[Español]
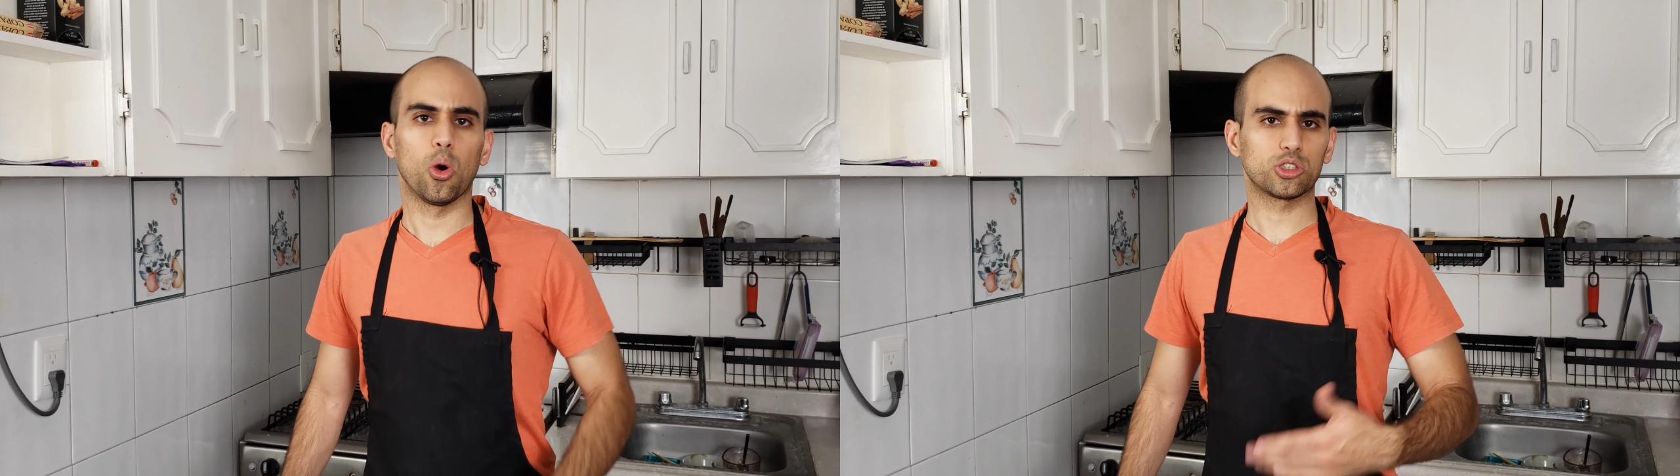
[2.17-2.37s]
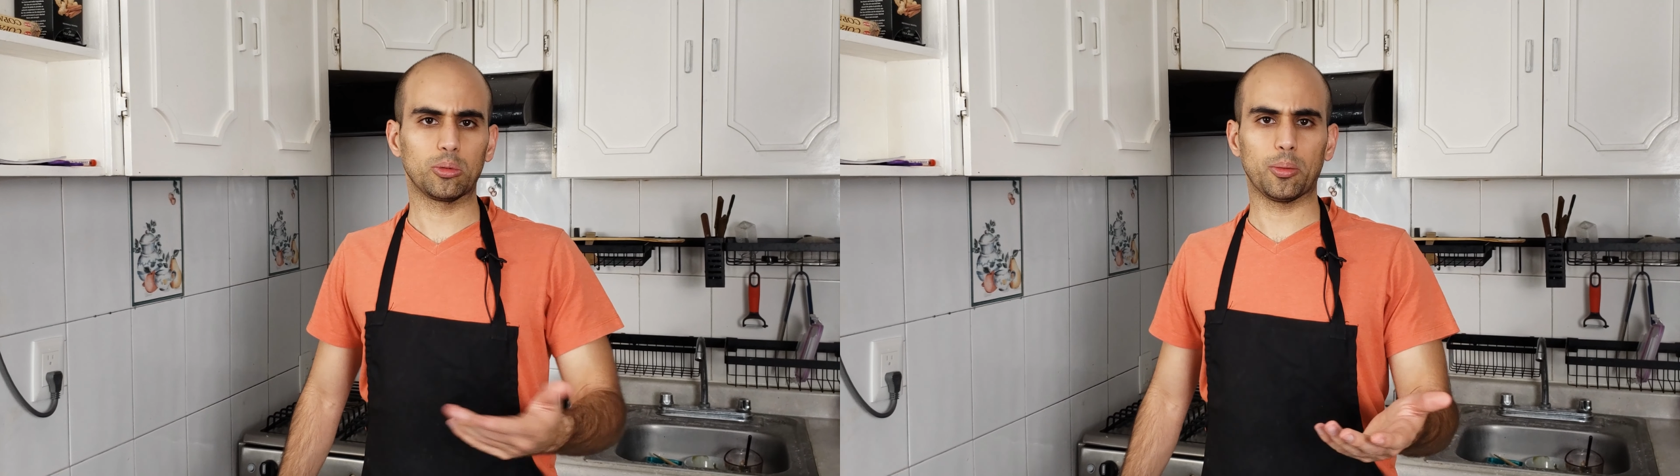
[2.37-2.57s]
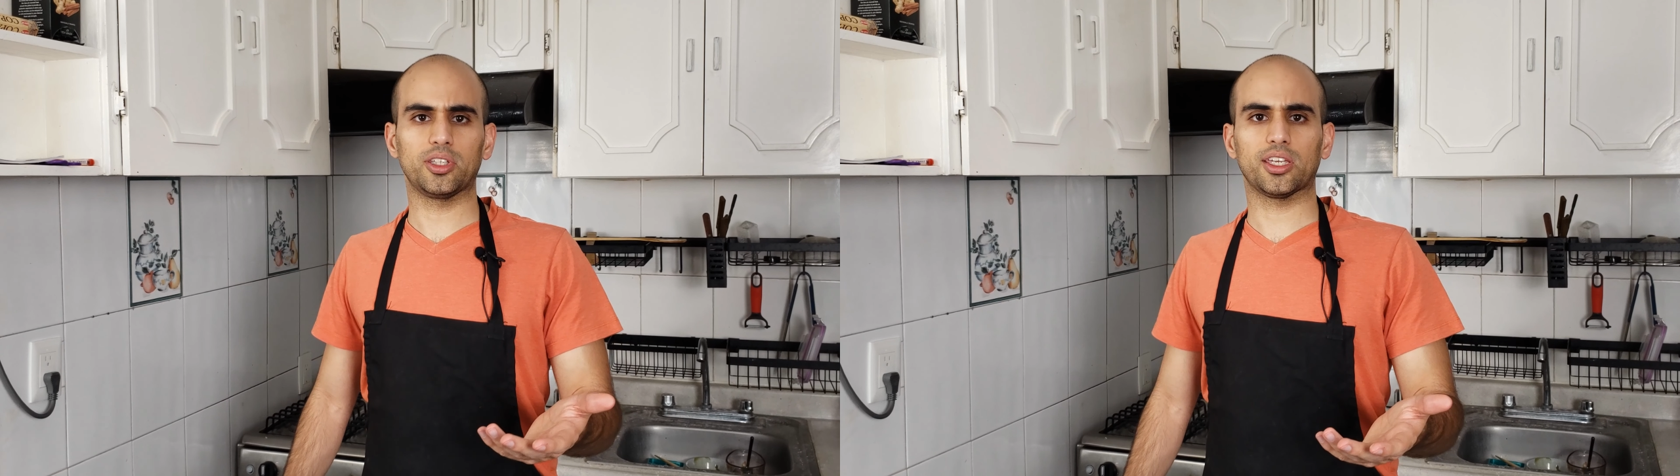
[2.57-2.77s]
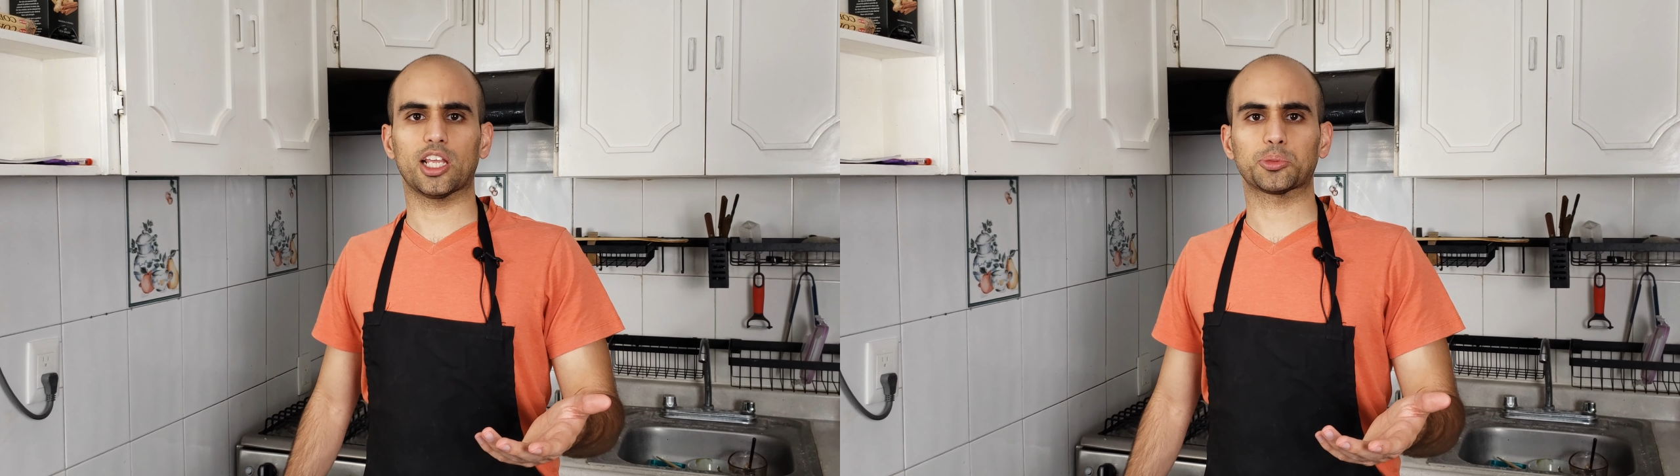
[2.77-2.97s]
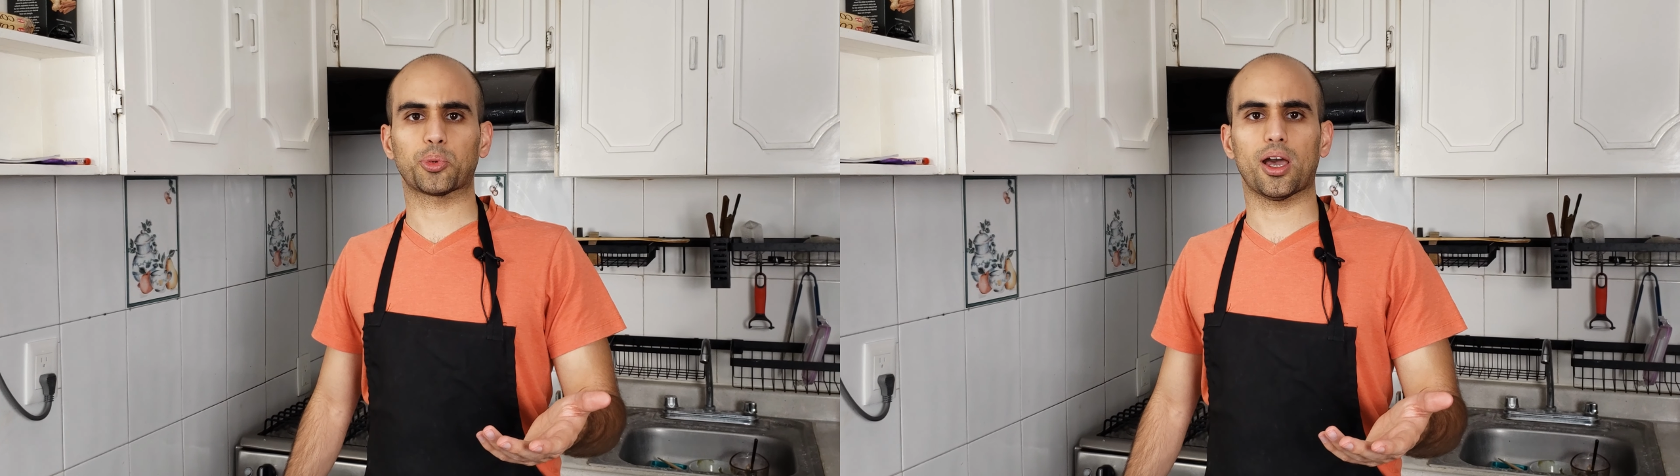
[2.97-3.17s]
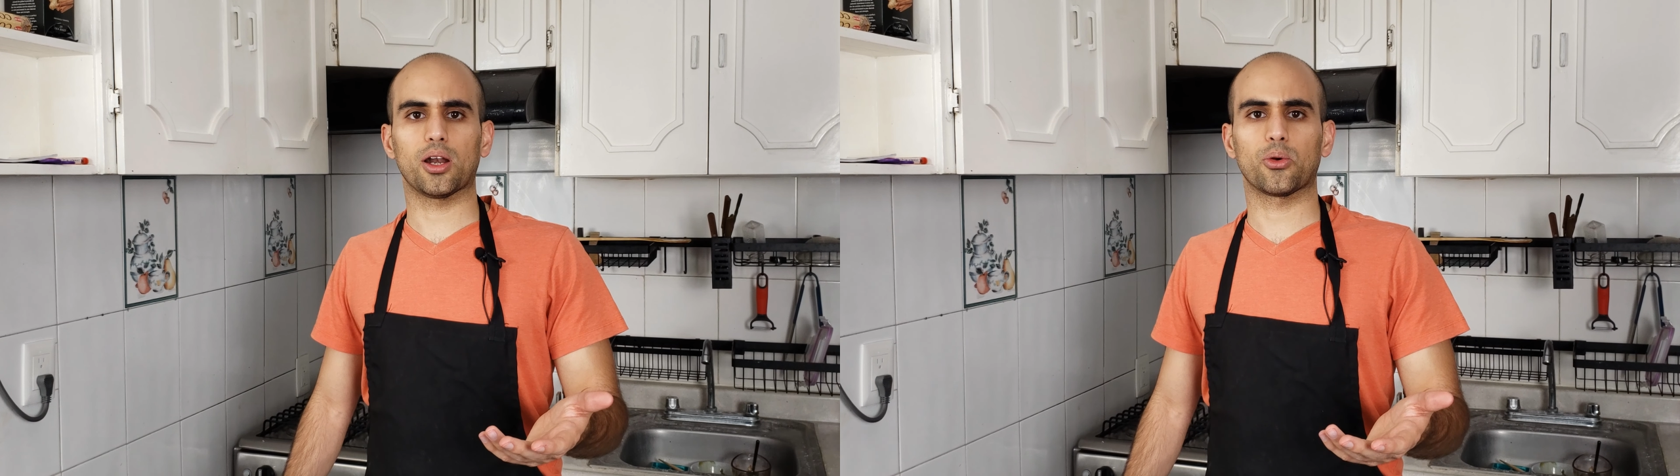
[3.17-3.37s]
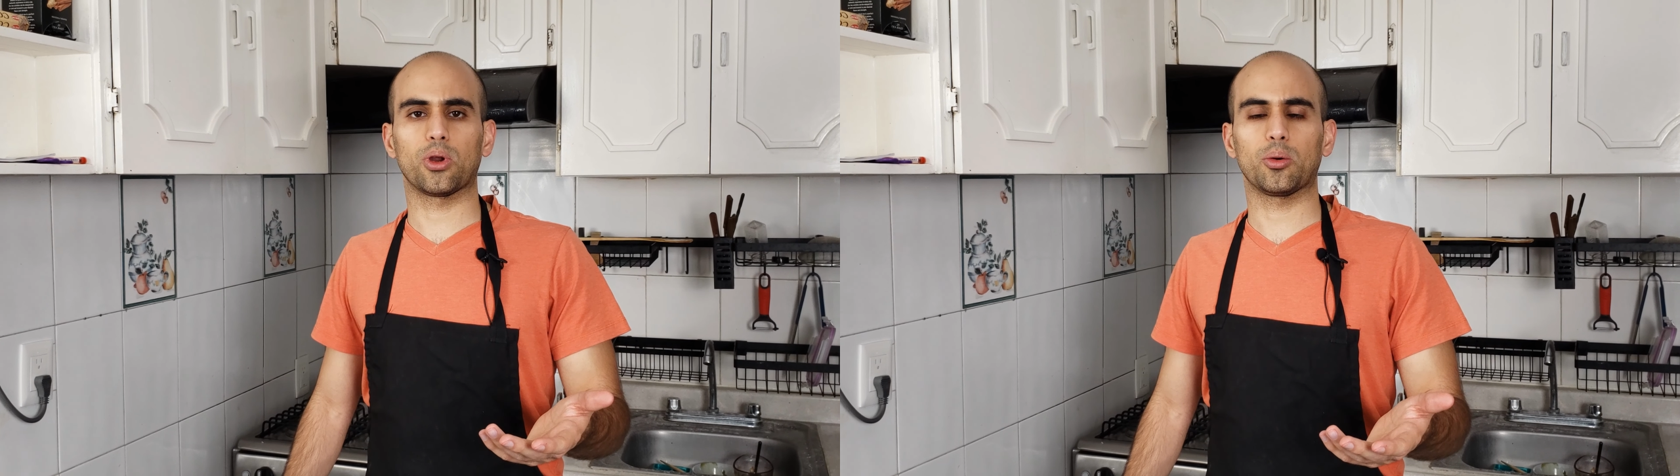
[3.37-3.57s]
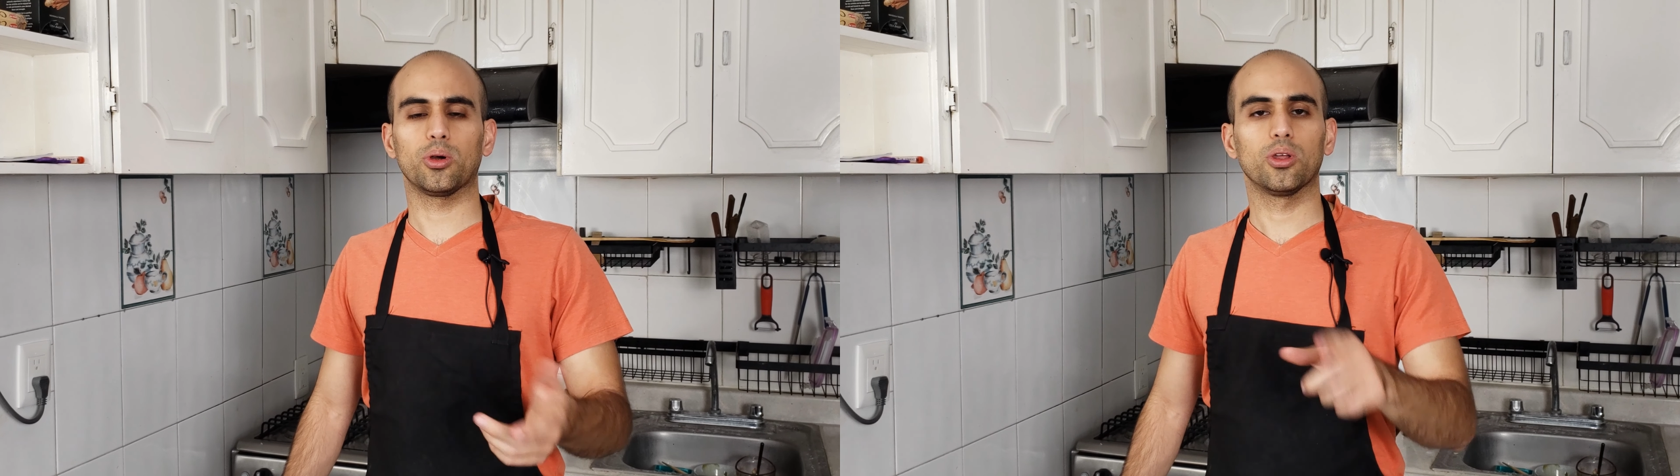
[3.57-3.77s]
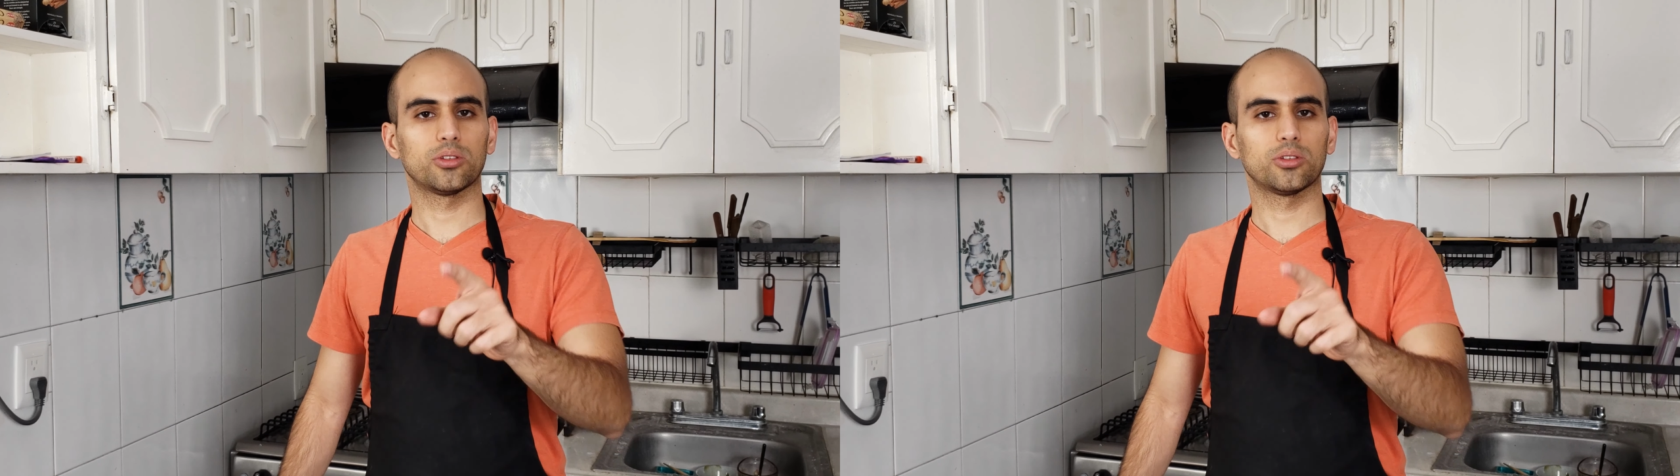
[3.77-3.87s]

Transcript: o simplemente quieres probar algo nuevo,